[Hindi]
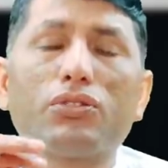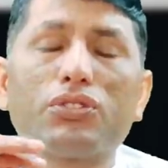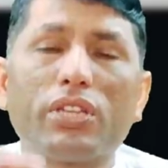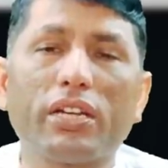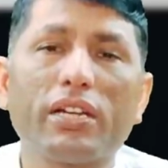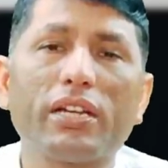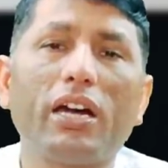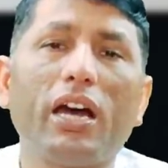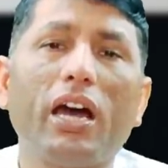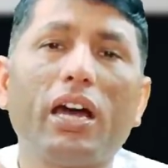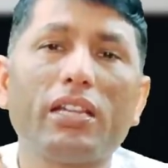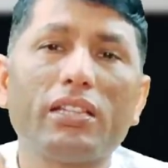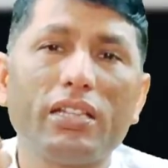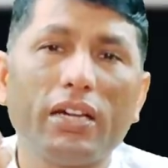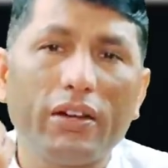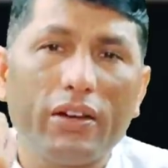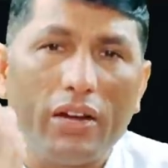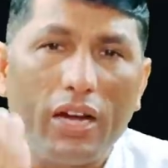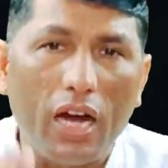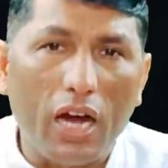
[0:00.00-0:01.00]
सरकार
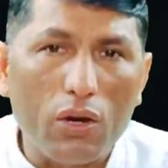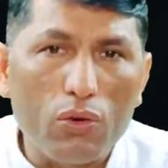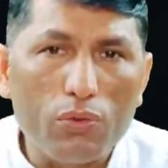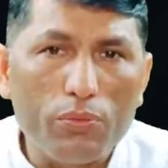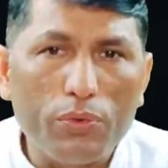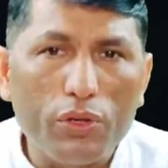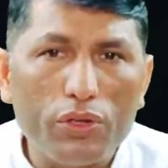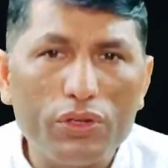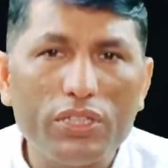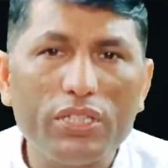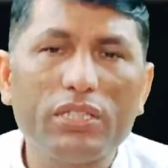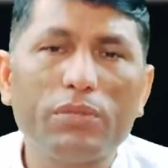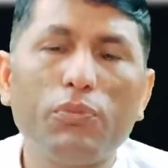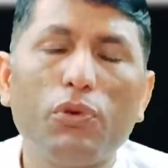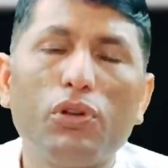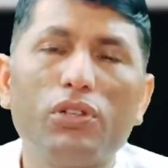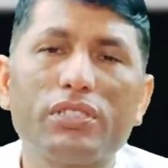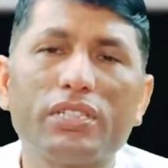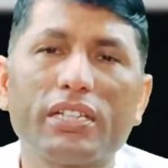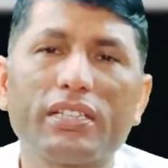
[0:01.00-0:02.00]
द्वारा अनुमोदित
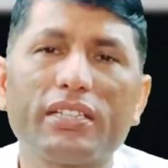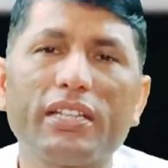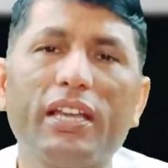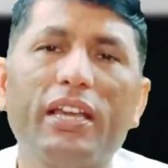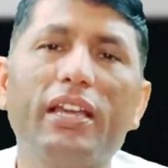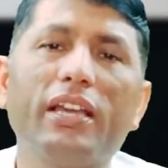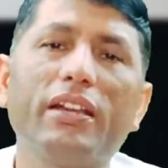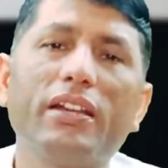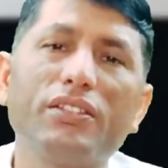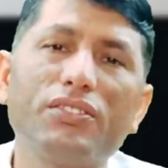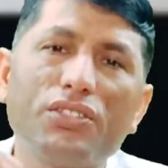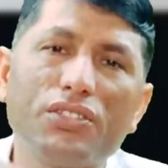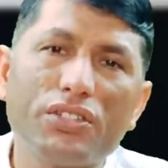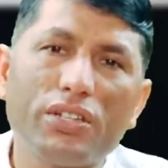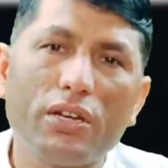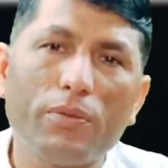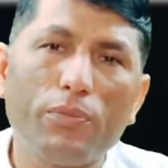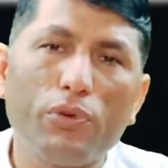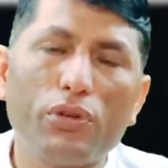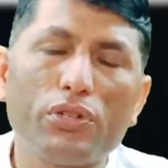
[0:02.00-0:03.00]
बोल सकते हैं
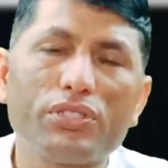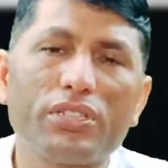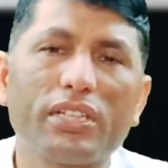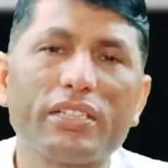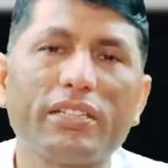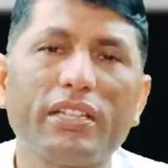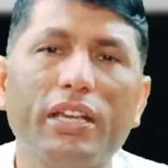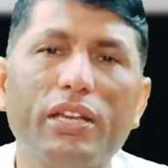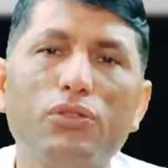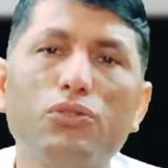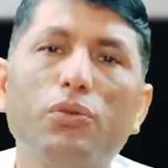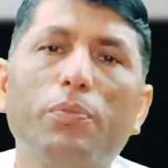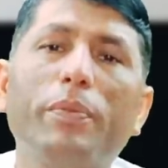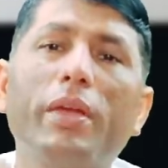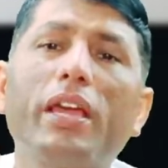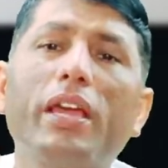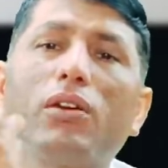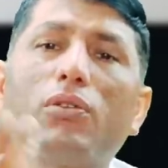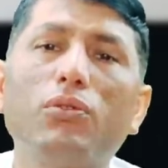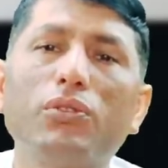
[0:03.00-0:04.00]
रजिस्टर्ड बोल सकते हैं जो
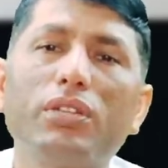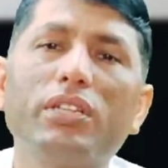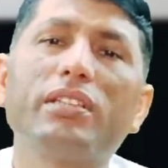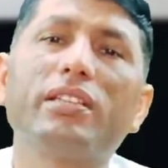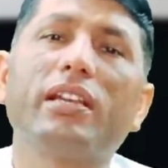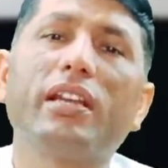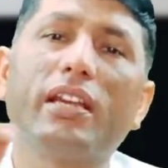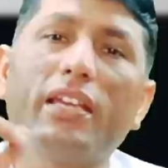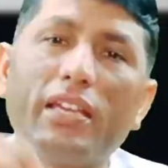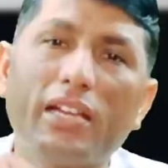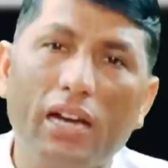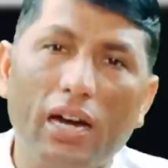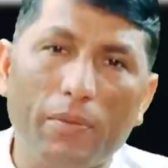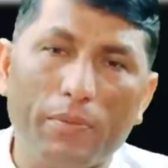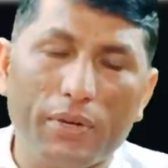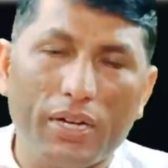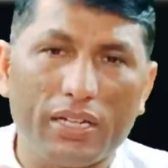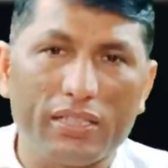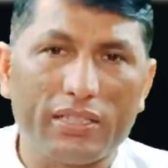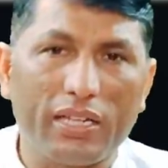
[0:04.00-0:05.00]
बैंकों की तरह ही
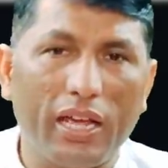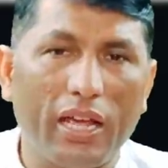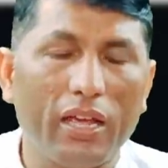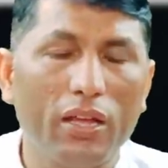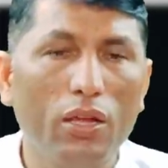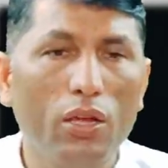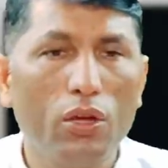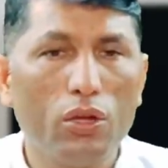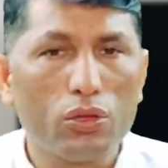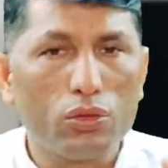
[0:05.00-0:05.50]
काम करता है